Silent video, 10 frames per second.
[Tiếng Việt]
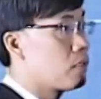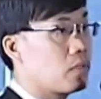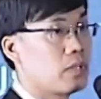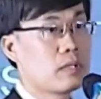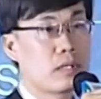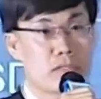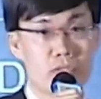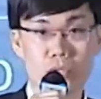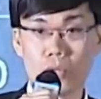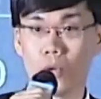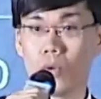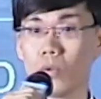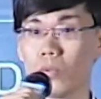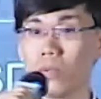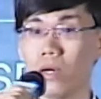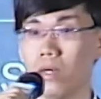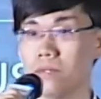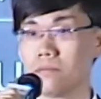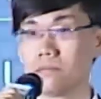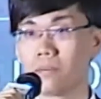ráp ô tô lớn như
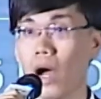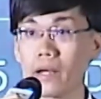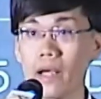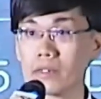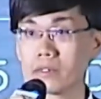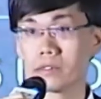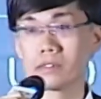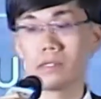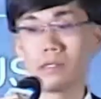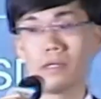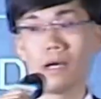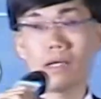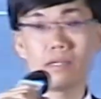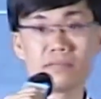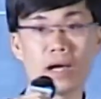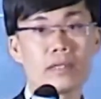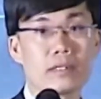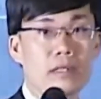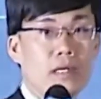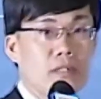Mercedes-Benz, Toyota hay Mitsubishi
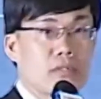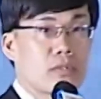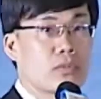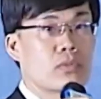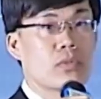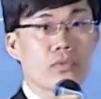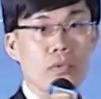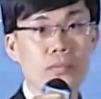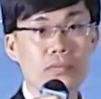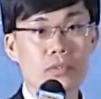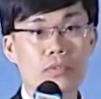Motor cũng lên kế hoạch